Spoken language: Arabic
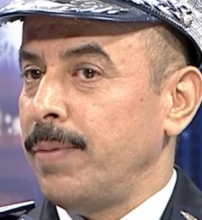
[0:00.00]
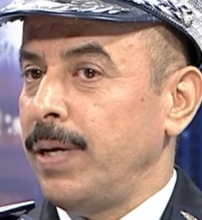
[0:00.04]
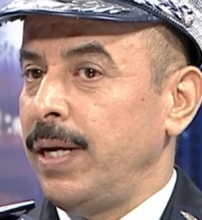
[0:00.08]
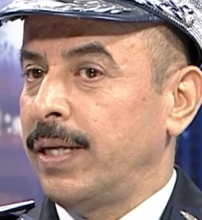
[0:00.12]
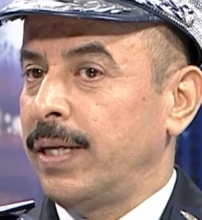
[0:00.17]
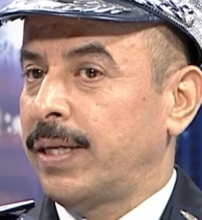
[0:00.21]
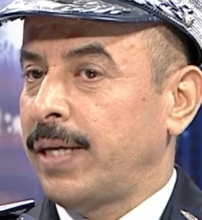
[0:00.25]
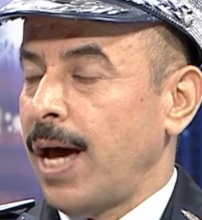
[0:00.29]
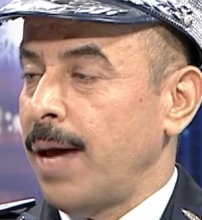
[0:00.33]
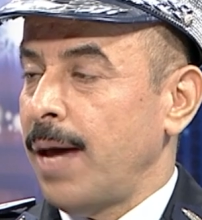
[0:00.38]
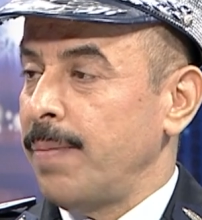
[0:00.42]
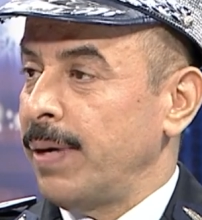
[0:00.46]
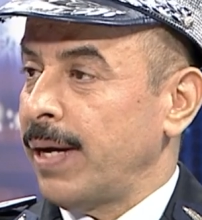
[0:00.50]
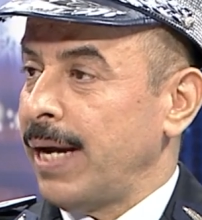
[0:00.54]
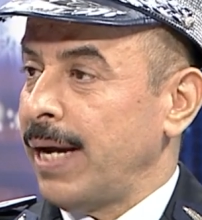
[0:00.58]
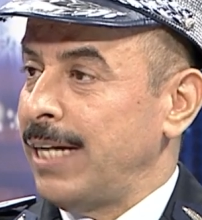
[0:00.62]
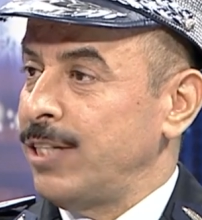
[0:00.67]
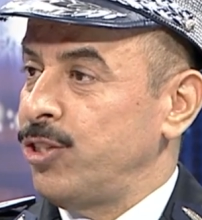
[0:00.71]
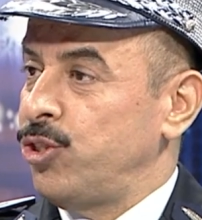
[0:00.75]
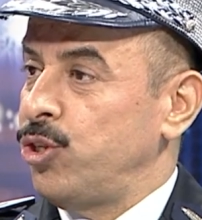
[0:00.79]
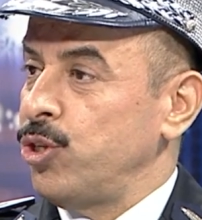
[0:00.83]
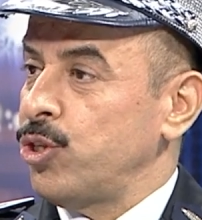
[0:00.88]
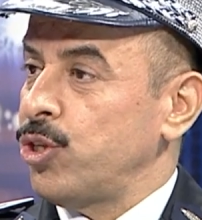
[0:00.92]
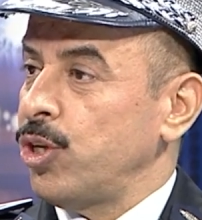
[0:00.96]
الكاميرات
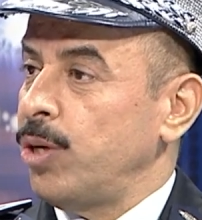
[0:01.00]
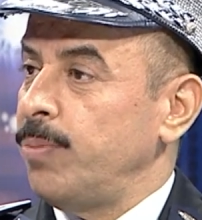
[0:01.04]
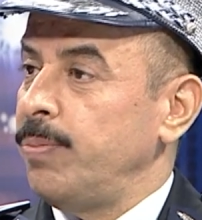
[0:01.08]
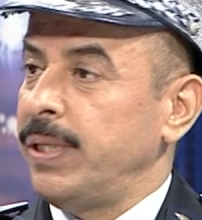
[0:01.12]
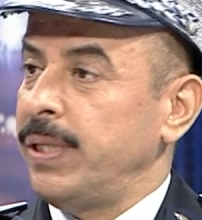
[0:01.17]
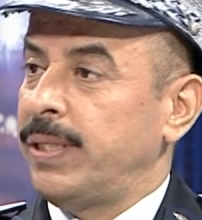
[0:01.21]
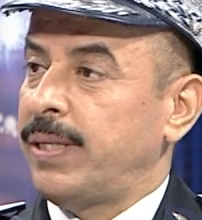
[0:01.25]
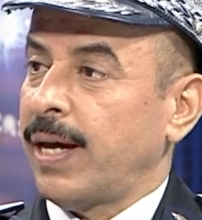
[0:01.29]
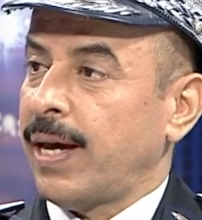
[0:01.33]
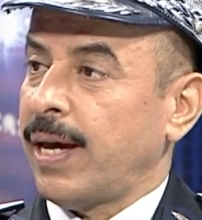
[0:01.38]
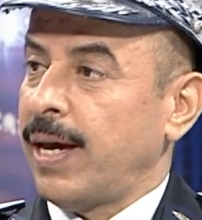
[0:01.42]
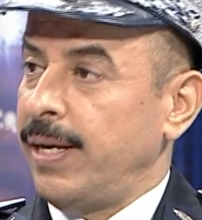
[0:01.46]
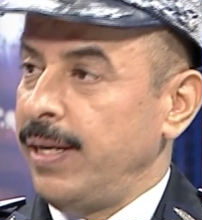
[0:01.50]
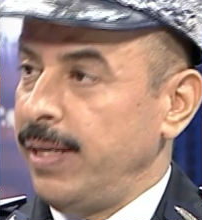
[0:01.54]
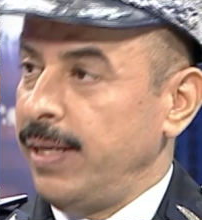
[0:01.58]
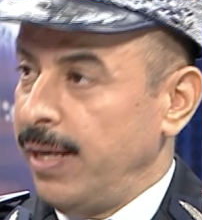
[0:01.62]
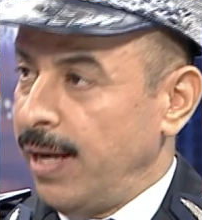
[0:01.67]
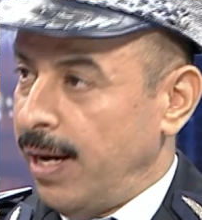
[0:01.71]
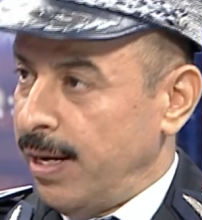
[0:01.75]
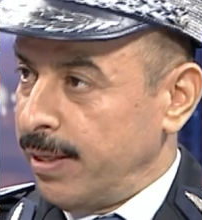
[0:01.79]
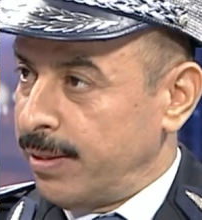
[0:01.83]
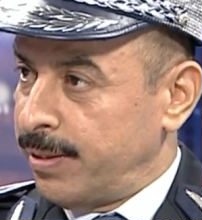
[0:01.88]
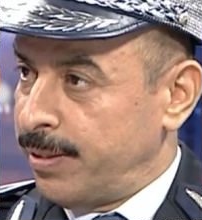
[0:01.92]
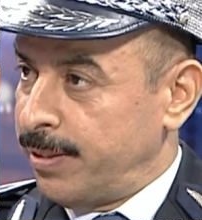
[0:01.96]
جزء من
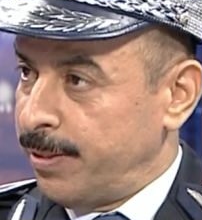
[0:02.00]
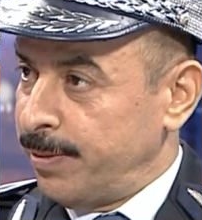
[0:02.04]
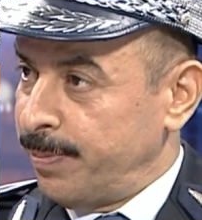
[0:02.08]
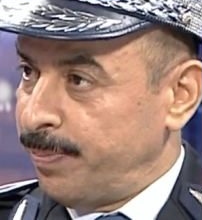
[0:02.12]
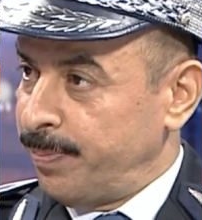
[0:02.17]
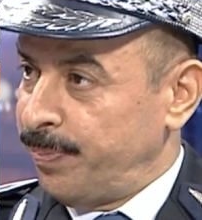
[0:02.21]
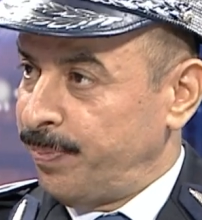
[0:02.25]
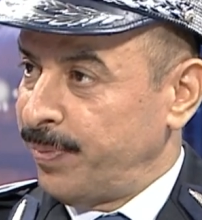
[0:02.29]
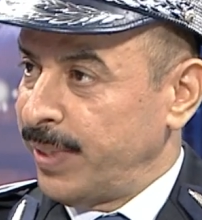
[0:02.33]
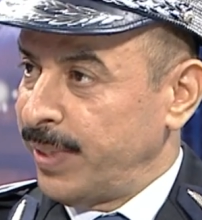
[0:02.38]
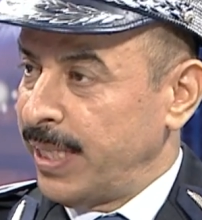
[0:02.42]
تقنيات زين.